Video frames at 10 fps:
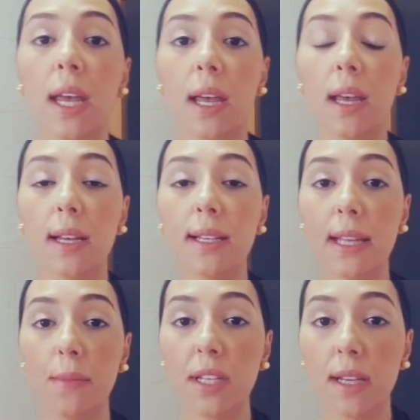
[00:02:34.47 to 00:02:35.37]
آه،
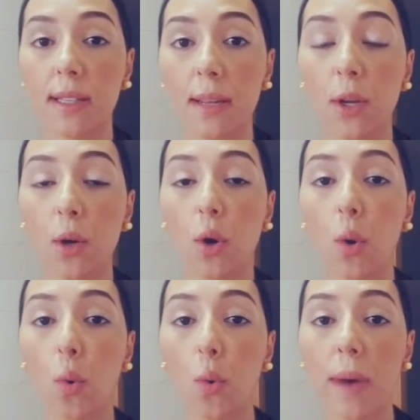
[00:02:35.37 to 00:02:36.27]
سميجاس دميخو
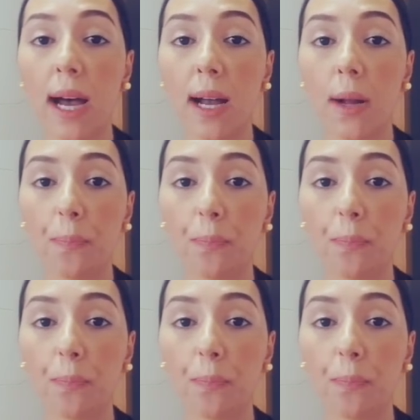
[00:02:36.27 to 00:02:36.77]
هما